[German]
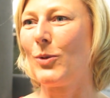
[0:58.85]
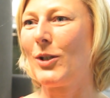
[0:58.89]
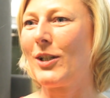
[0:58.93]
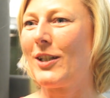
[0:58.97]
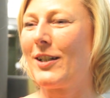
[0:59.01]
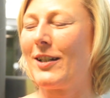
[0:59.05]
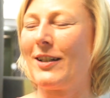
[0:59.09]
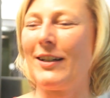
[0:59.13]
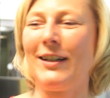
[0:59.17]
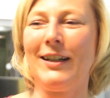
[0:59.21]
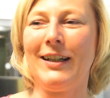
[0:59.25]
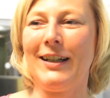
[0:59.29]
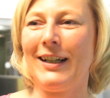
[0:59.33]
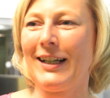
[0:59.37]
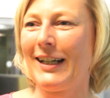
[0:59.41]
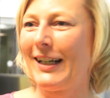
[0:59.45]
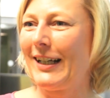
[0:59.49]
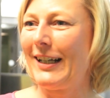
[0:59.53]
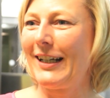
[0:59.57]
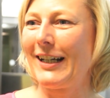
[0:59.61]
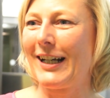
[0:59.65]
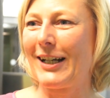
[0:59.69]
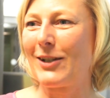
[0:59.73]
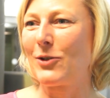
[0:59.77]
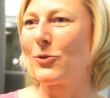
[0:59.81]
mit
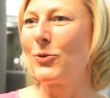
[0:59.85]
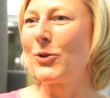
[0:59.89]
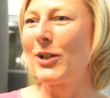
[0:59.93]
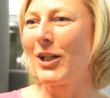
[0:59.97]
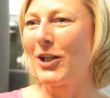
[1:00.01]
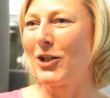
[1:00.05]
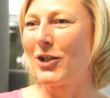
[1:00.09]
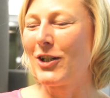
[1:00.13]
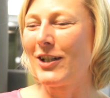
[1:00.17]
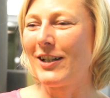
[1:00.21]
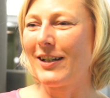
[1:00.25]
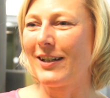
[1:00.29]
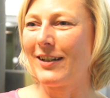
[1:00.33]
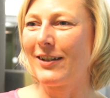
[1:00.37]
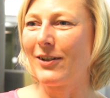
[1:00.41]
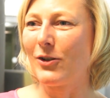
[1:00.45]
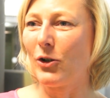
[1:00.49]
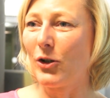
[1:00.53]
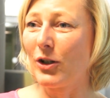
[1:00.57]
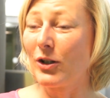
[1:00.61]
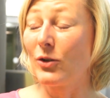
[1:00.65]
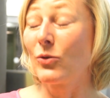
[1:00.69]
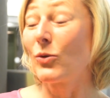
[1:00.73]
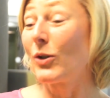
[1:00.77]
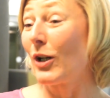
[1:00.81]
äh, ganz unterschiedlichen
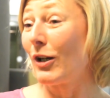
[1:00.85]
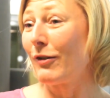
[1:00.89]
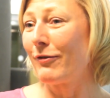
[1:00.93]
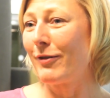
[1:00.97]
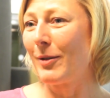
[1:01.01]
Leuten und auch